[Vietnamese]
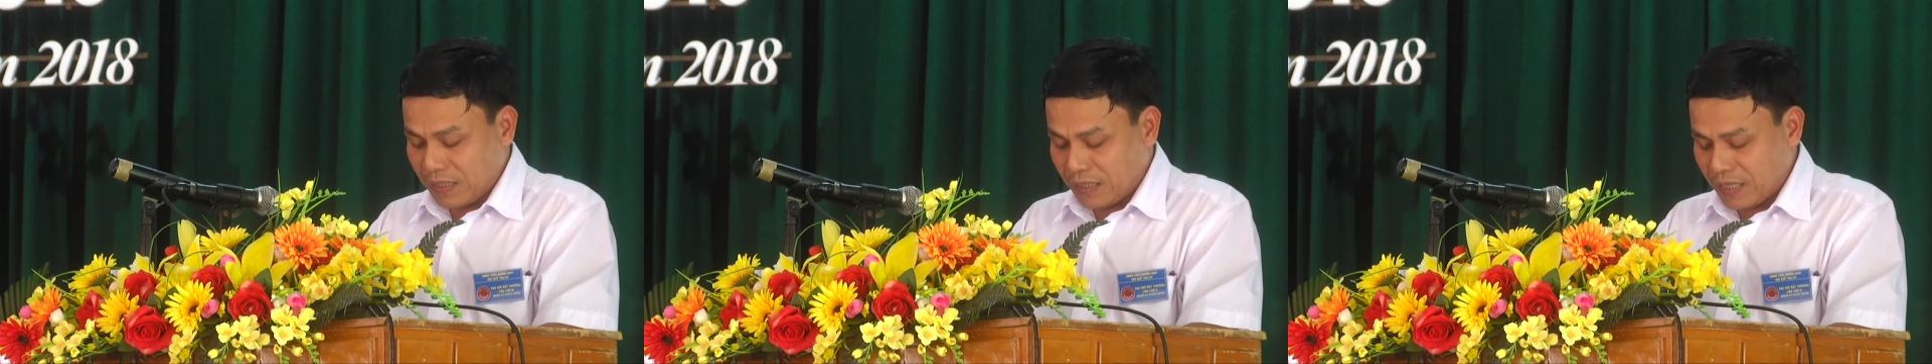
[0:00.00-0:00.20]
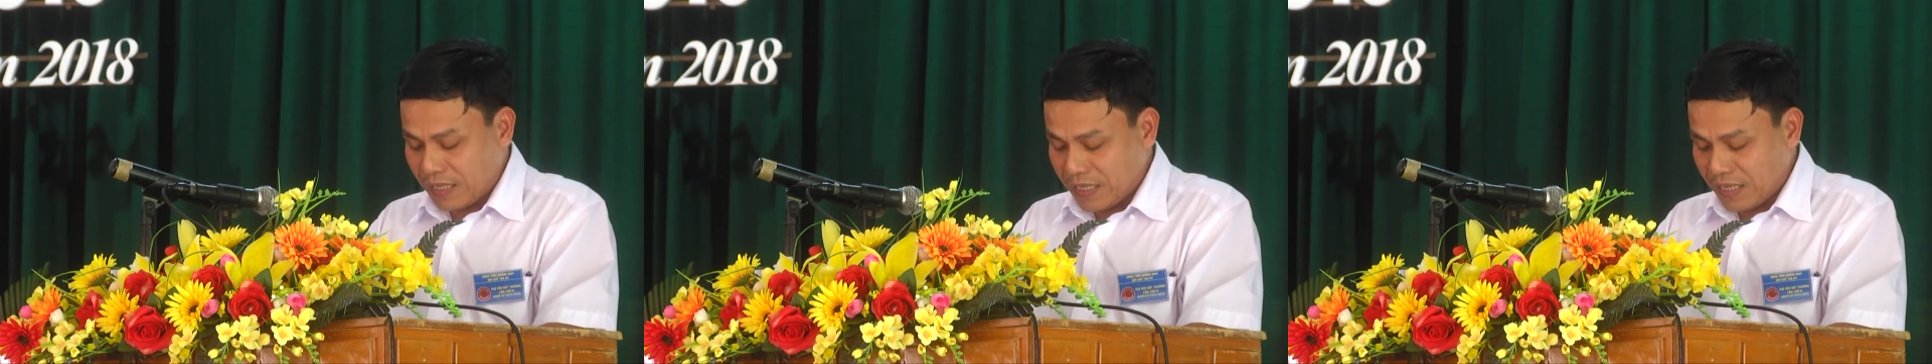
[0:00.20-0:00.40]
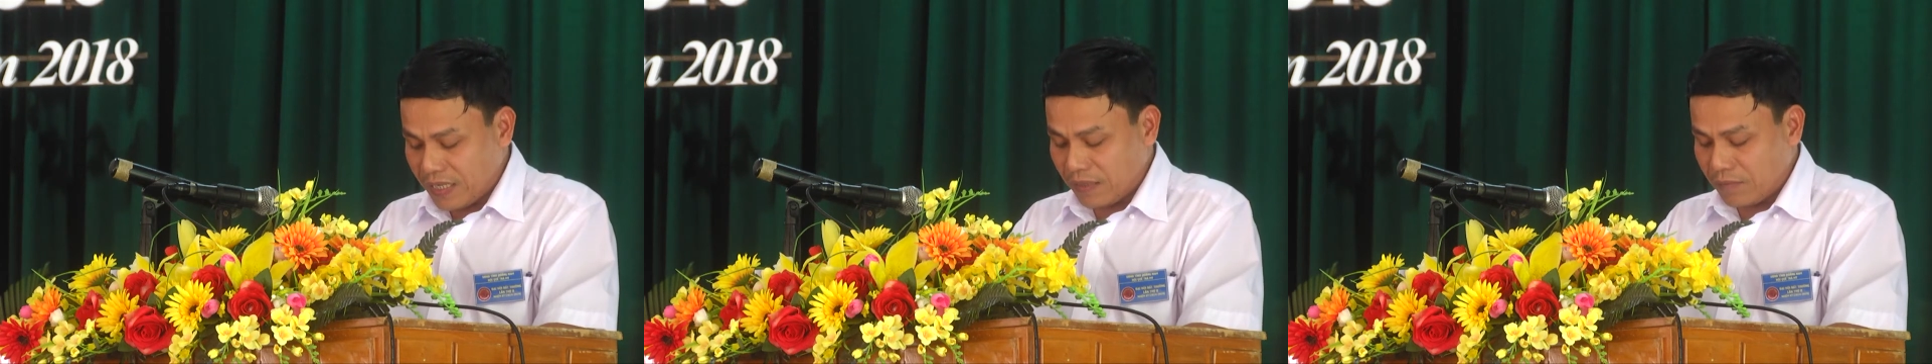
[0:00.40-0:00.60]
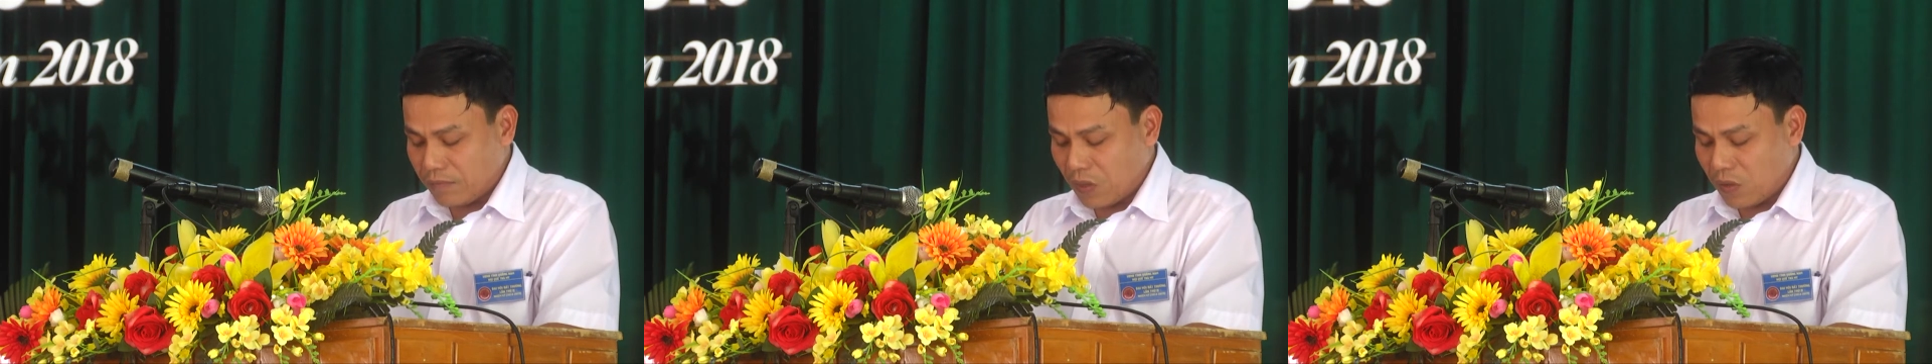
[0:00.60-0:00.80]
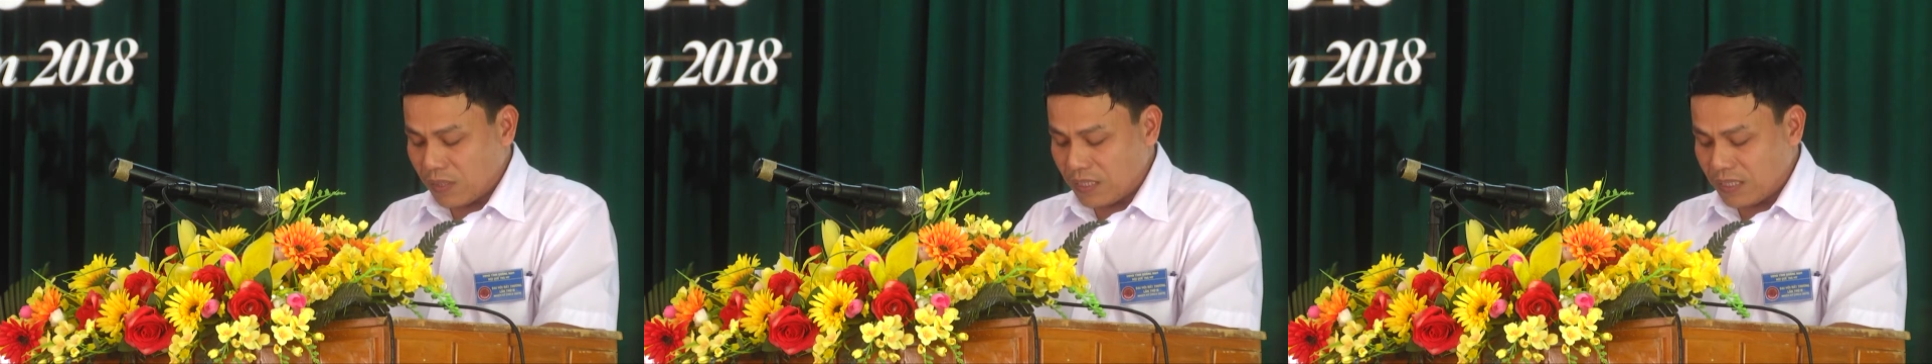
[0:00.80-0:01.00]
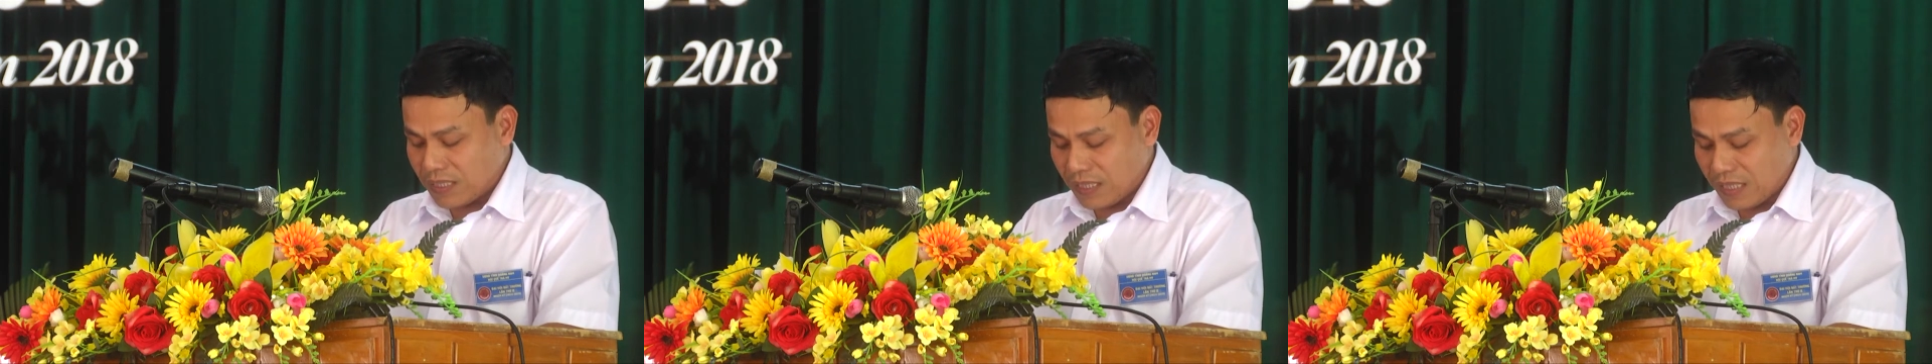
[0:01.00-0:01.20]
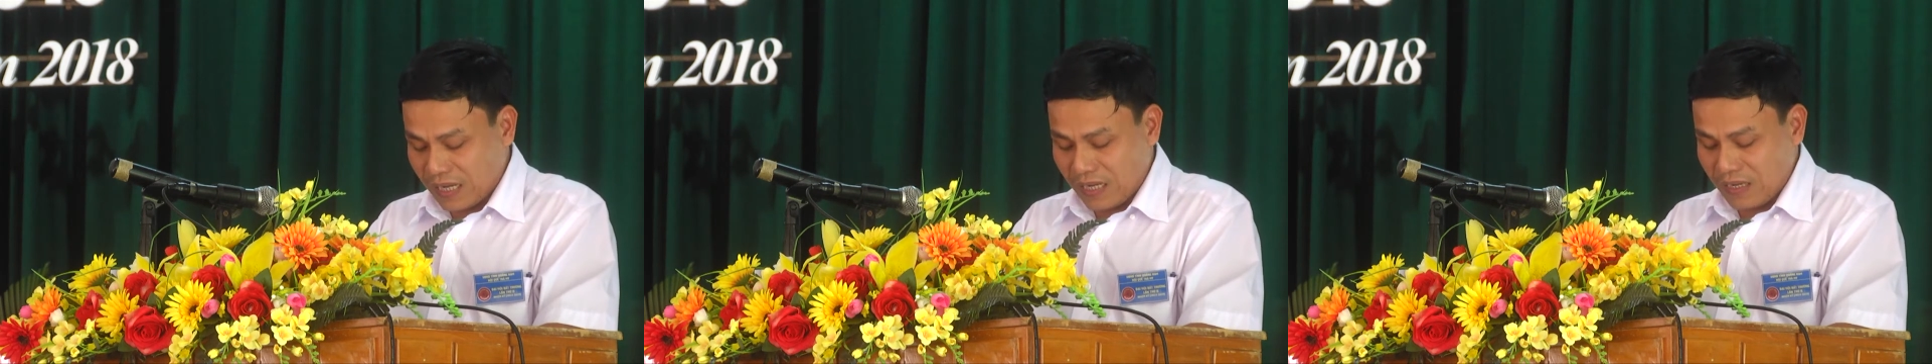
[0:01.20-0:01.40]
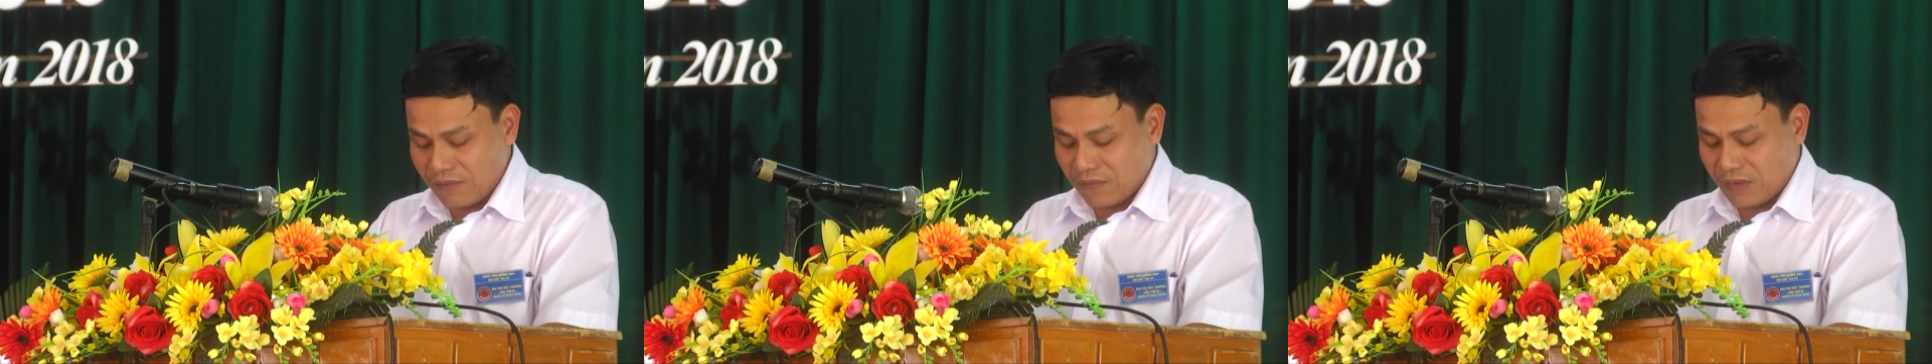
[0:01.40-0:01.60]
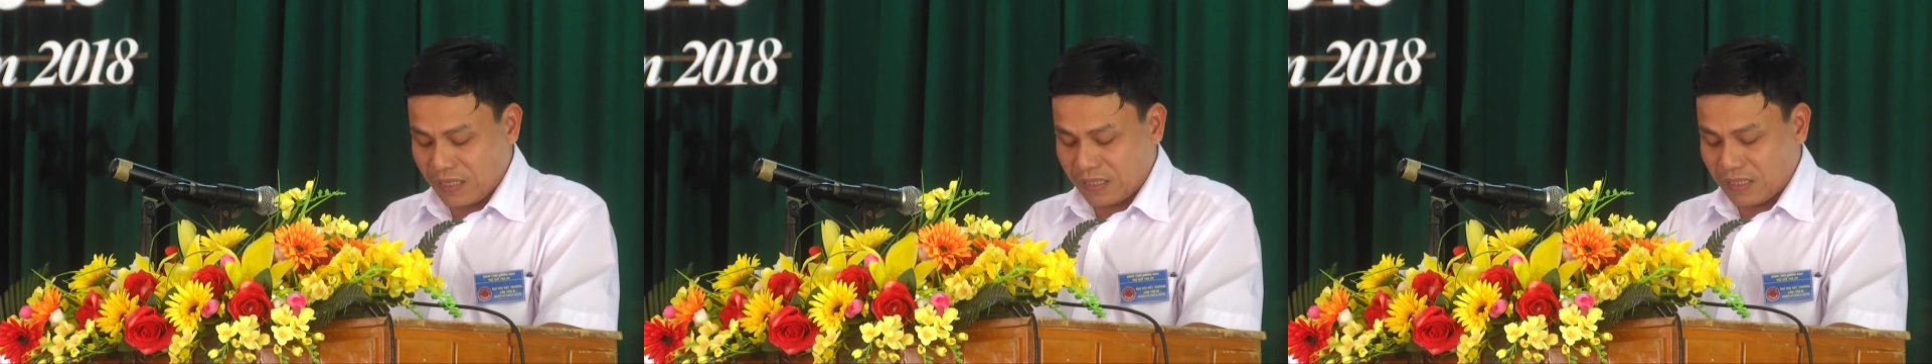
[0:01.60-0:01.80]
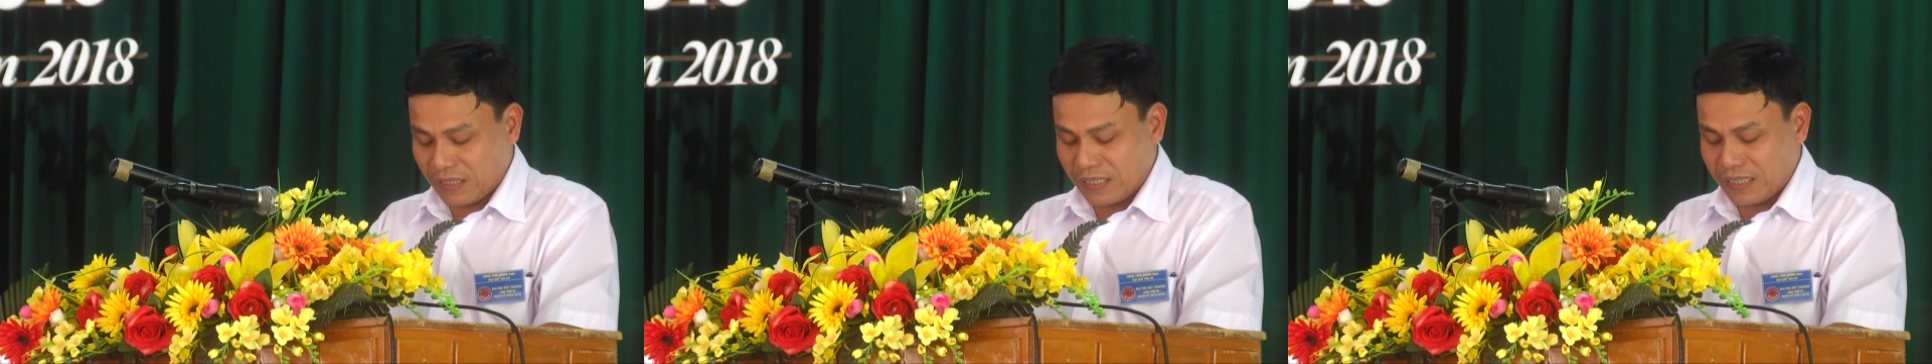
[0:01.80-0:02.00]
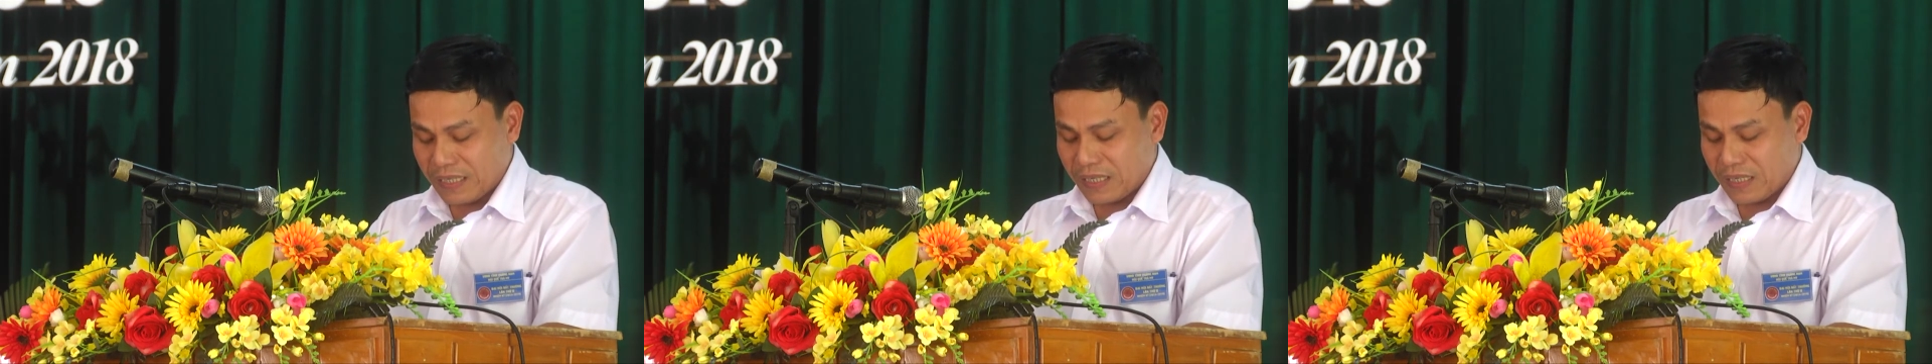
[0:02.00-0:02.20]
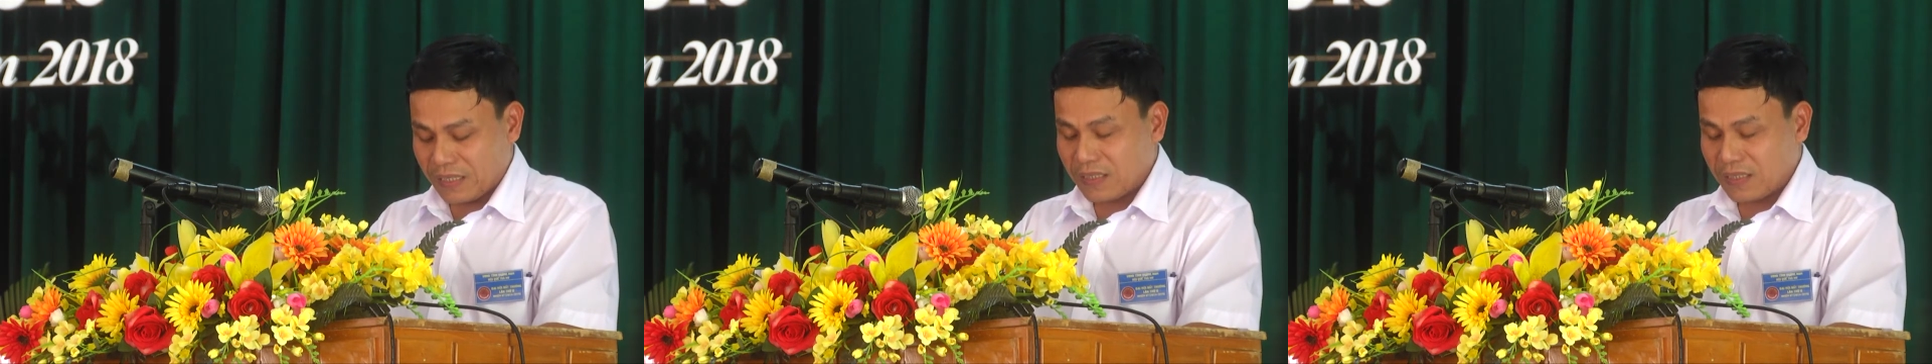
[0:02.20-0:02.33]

thiên nhiên môi trường sinh thái và thực hiện